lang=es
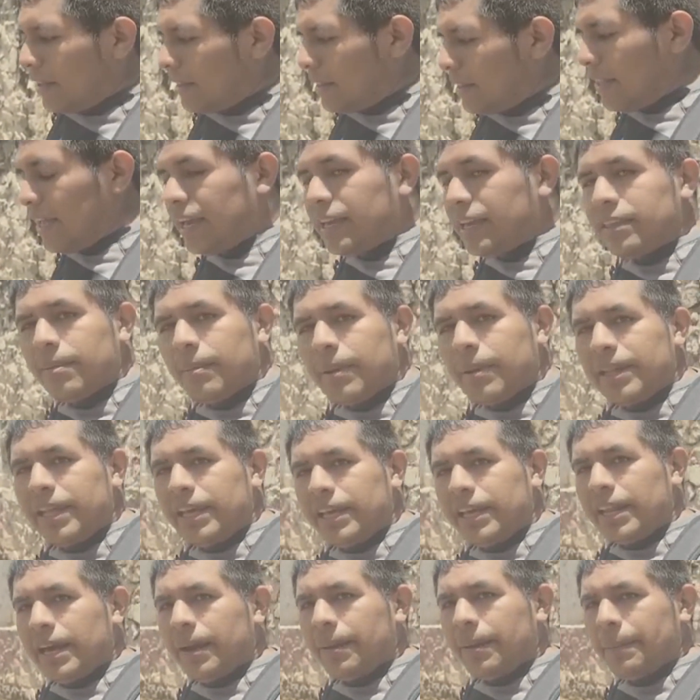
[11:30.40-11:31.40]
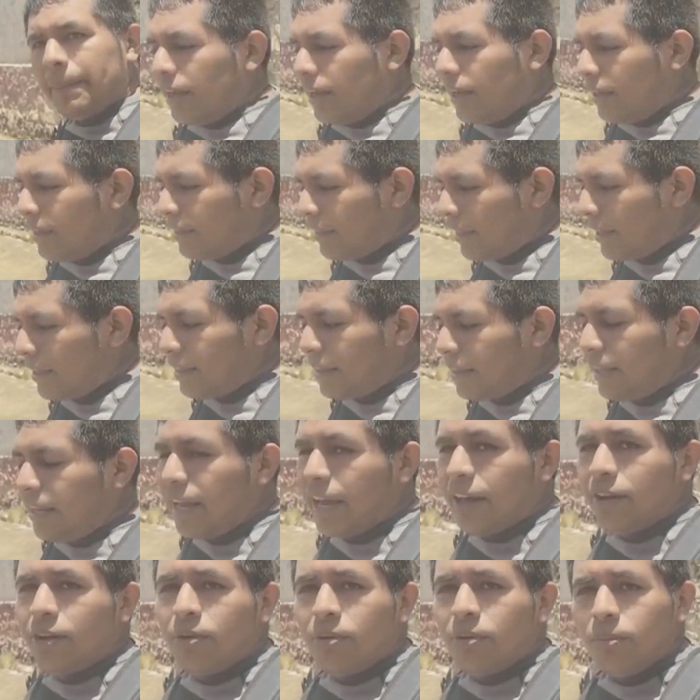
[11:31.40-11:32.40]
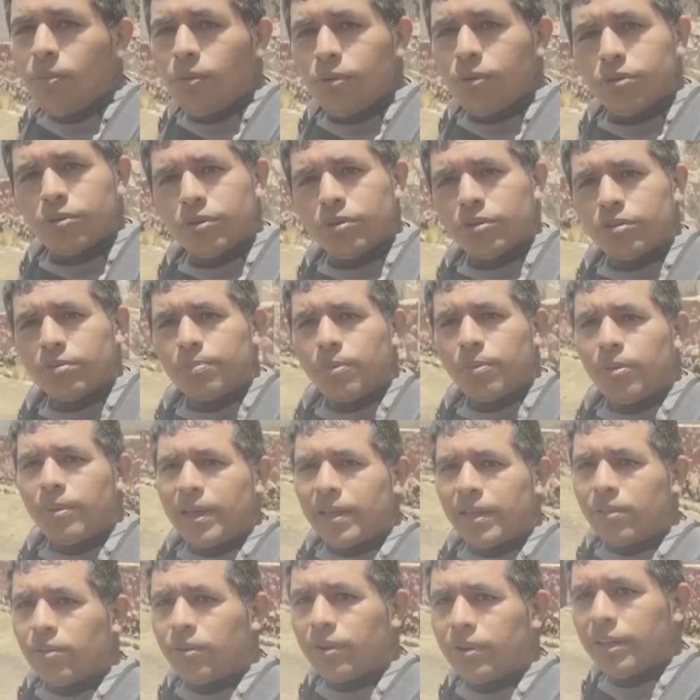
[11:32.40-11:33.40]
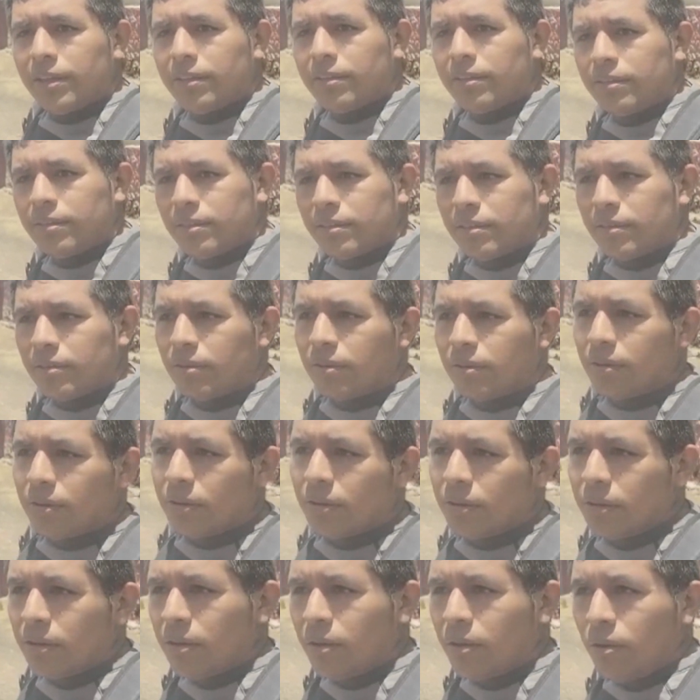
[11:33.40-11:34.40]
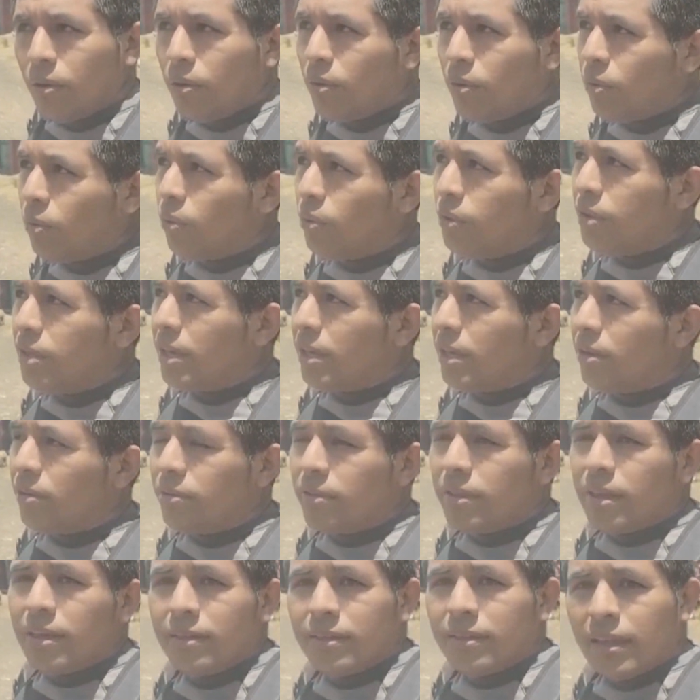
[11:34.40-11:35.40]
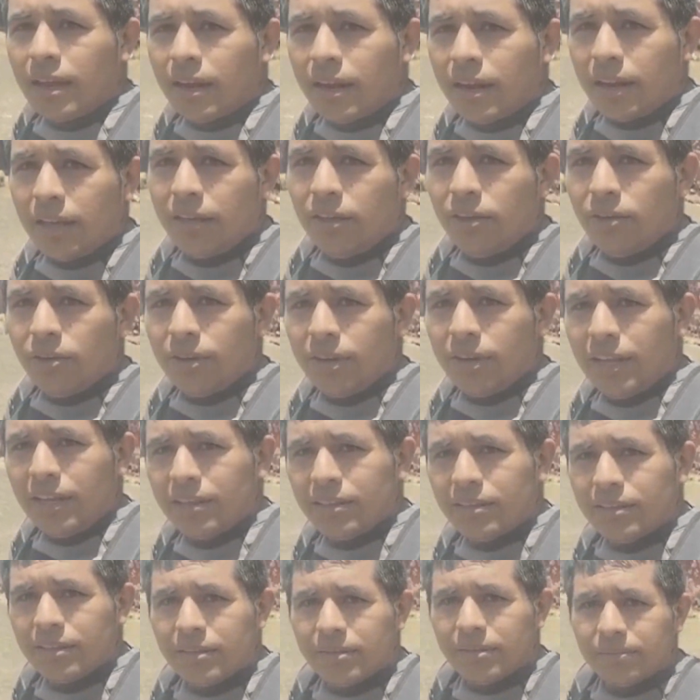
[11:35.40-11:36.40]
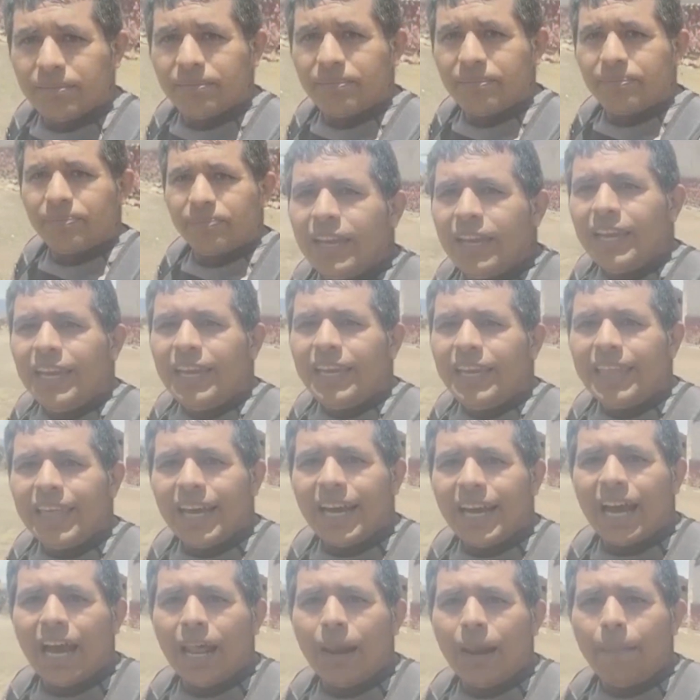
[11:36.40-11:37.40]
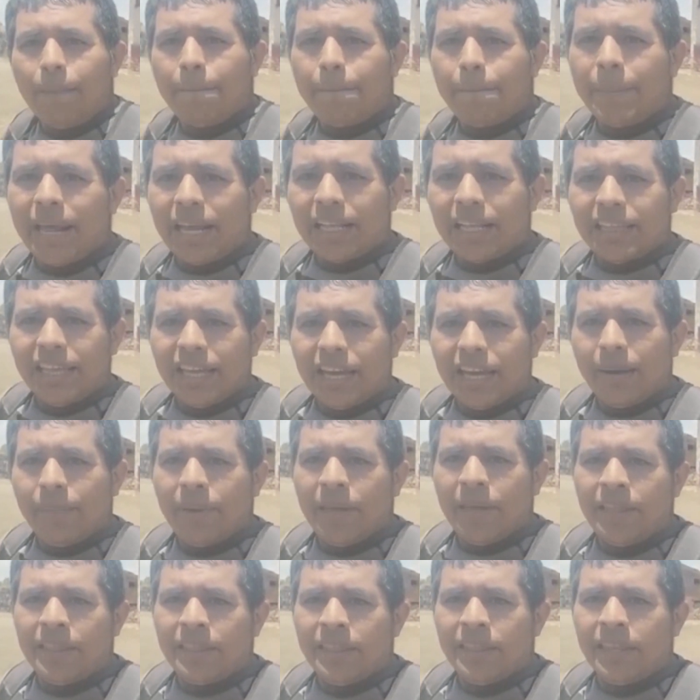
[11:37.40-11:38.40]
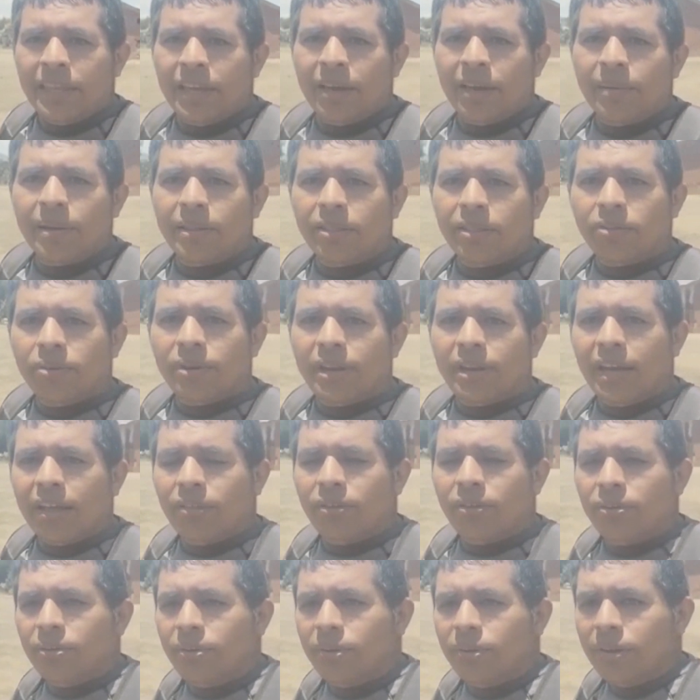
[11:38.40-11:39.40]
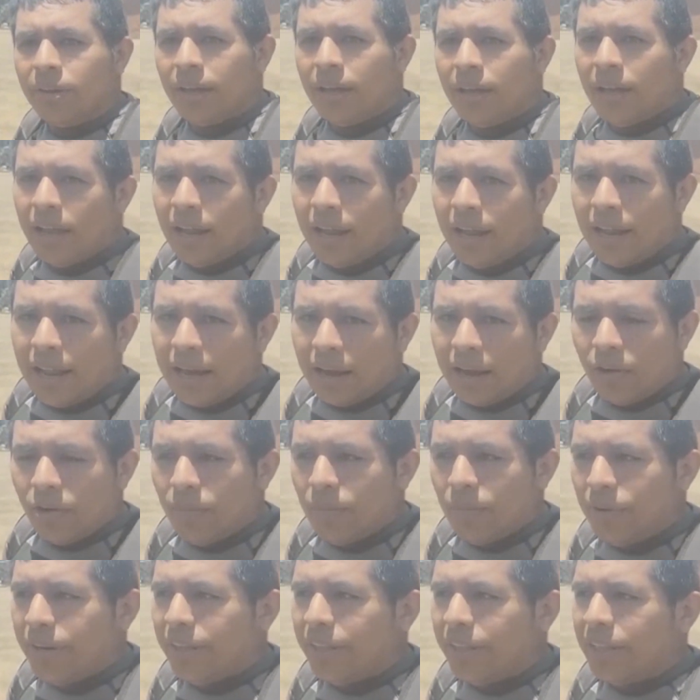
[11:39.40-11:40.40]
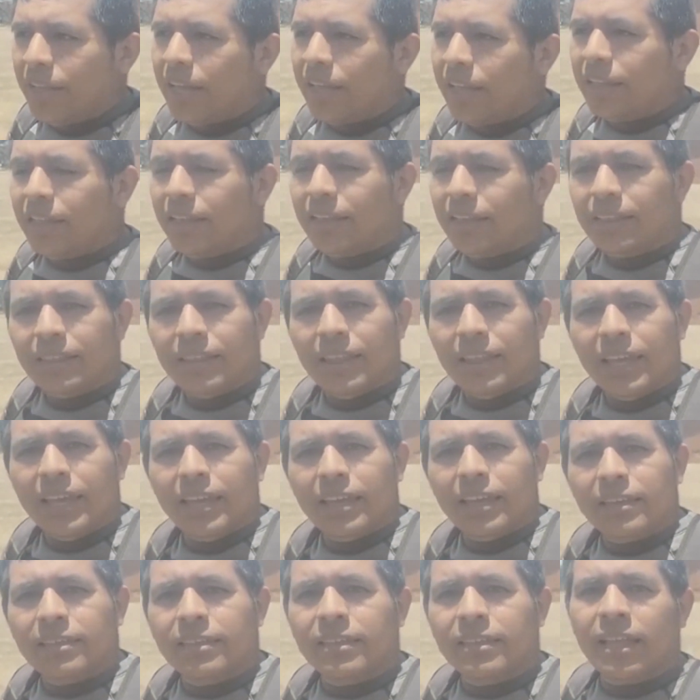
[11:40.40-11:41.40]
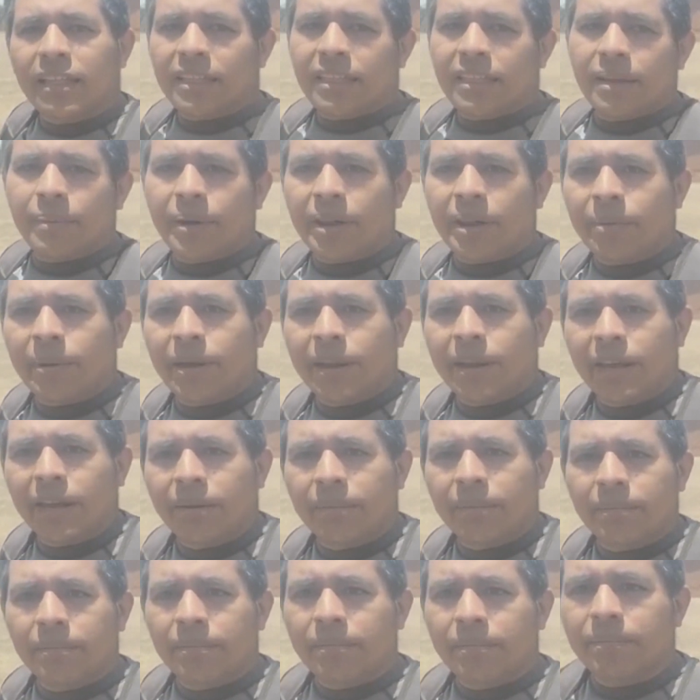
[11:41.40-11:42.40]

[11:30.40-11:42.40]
De esa manera, se exiliaron muchos pobladores, huyeron de estas regiones y dejar prácticamente abandonado la comunidad de Santa Bárbara.